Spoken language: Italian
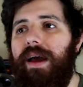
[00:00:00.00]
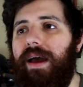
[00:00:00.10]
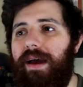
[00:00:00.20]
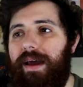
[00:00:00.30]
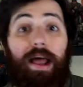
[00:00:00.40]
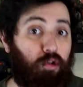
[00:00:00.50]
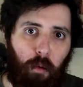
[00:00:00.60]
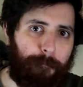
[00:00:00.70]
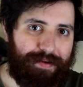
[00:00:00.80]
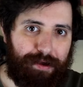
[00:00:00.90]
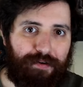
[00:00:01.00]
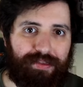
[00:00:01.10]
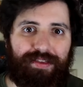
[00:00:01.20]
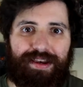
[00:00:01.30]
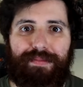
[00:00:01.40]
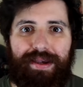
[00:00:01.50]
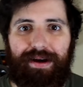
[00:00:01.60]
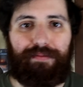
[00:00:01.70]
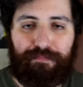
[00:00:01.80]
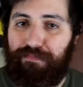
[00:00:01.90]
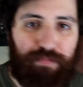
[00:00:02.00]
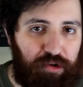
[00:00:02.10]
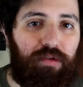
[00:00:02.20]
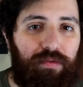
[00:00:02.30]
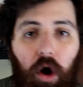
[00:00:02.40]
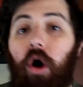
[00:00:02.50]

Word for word: eh, la top ne ha fatte 3.000, cioè,